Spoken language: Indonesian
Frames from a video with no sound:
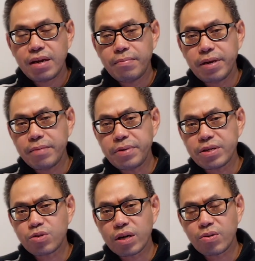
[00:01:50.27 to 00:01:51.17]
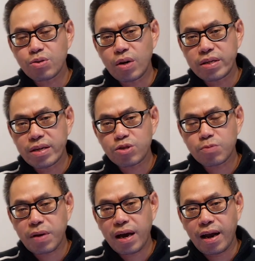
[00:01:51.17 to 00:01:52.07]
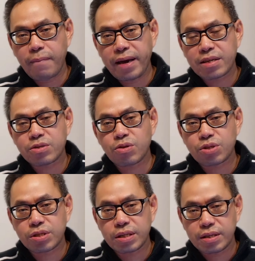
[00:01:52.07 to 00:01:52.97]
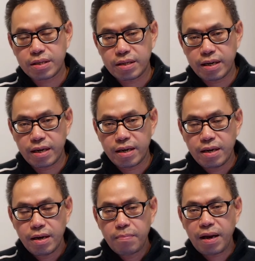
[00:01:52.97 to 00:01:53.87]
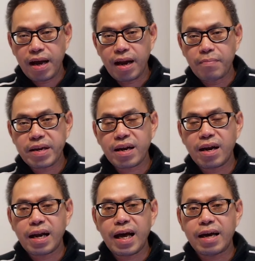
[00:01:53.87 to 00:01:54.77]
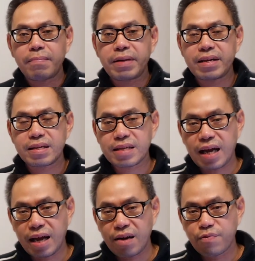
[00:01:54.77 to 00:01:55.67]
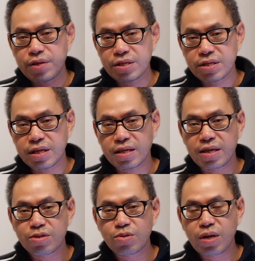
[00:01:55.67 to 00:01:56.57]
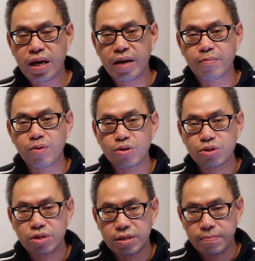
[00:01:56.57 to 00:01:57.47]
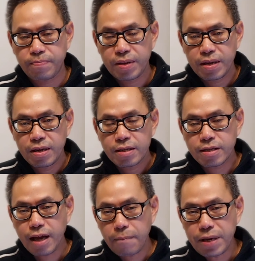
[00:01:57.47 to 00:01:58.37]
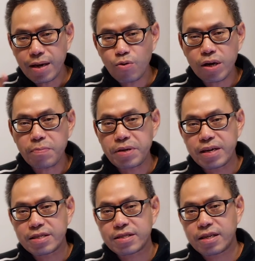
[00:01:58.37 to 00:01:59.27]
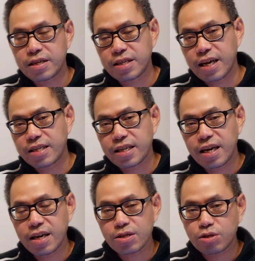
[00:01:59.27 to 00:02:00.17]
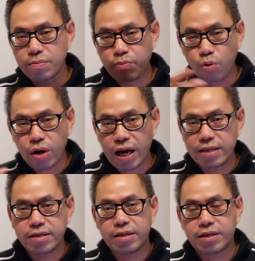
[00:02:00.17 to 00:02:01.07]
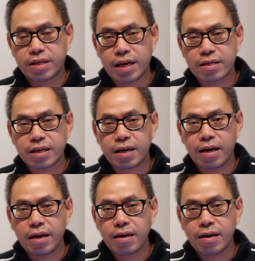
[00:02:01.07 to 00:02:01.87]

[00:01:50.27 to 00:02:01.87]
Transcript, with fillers: maybe saudaraku Tuhan Yesus mengalami exhausted ya, mengalami kelelahan mental, fisik dan juga emosi. Tetapi yang luar biasa di tengah-tengah kesibukannya, di tengah-tengah